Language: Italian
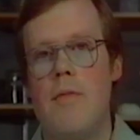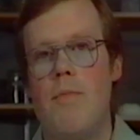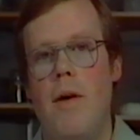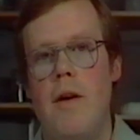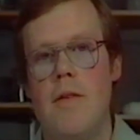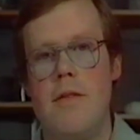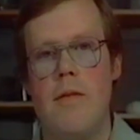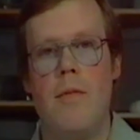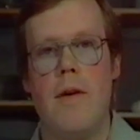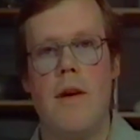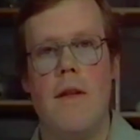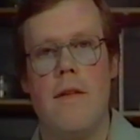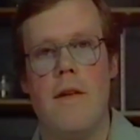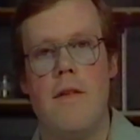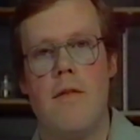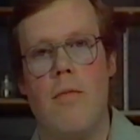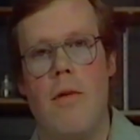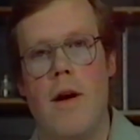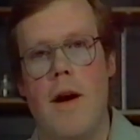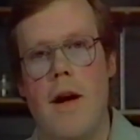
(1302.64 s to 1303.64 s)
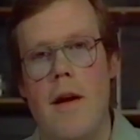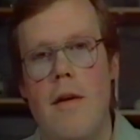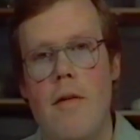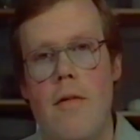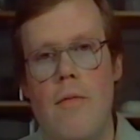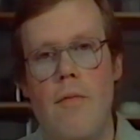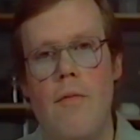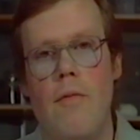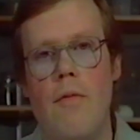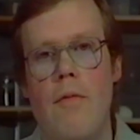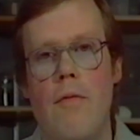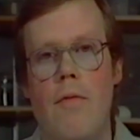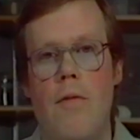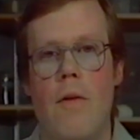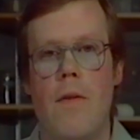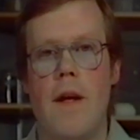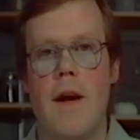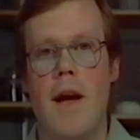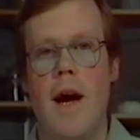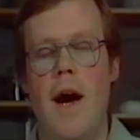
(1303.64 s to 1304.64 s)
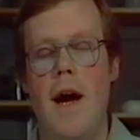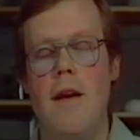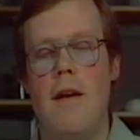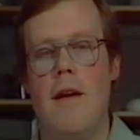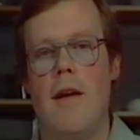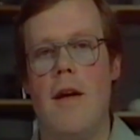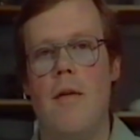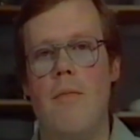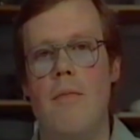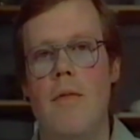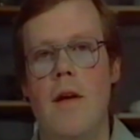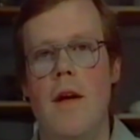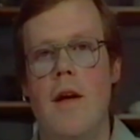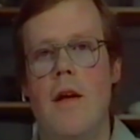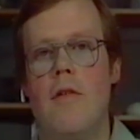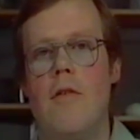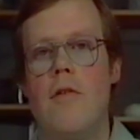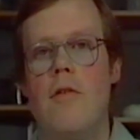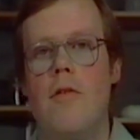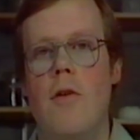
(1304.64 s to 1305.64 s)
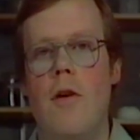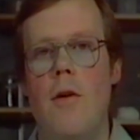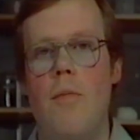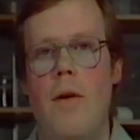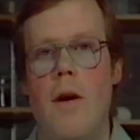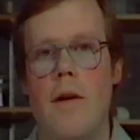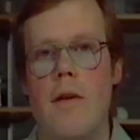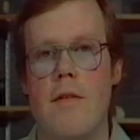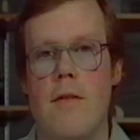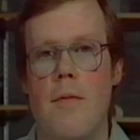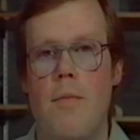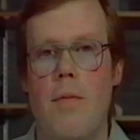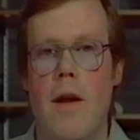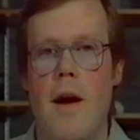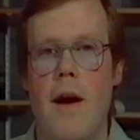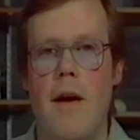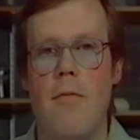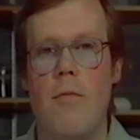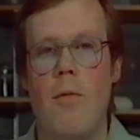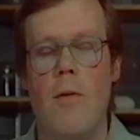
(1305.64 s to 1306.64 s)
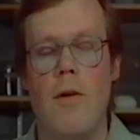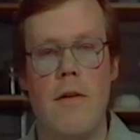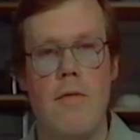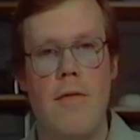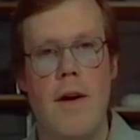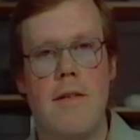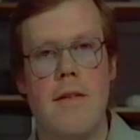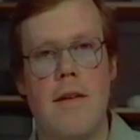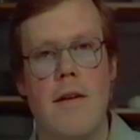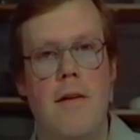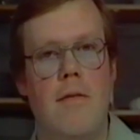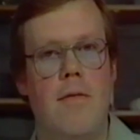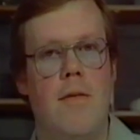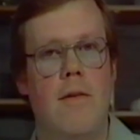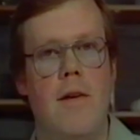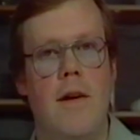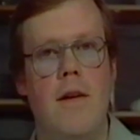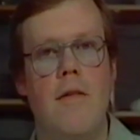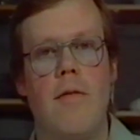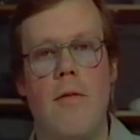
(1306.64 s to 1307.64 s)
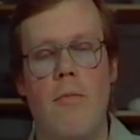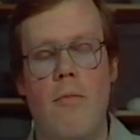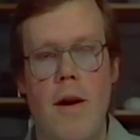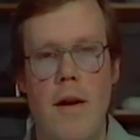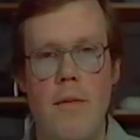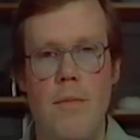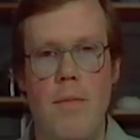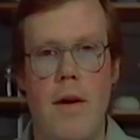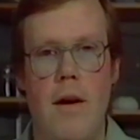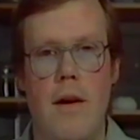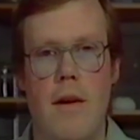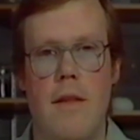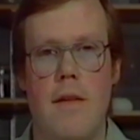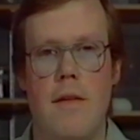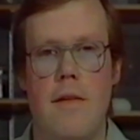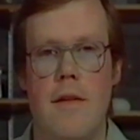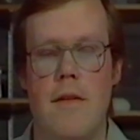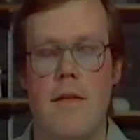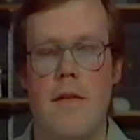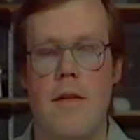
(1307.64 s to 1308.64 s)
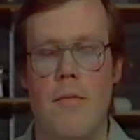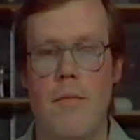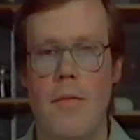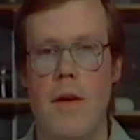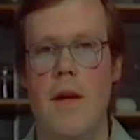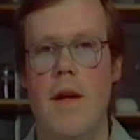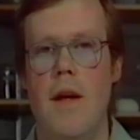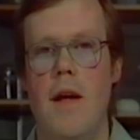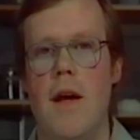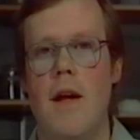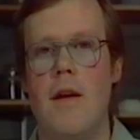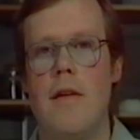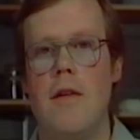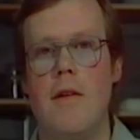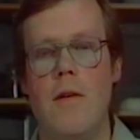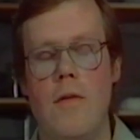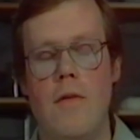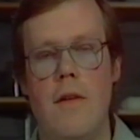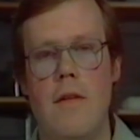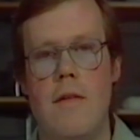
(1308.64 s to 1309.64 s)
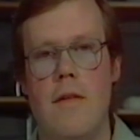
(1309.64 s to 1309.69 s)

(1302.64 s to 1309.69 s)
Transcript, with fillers: In questo modo l'animale ha la possibilità di far fluire del liquido da una parte del sistema ad un'altra.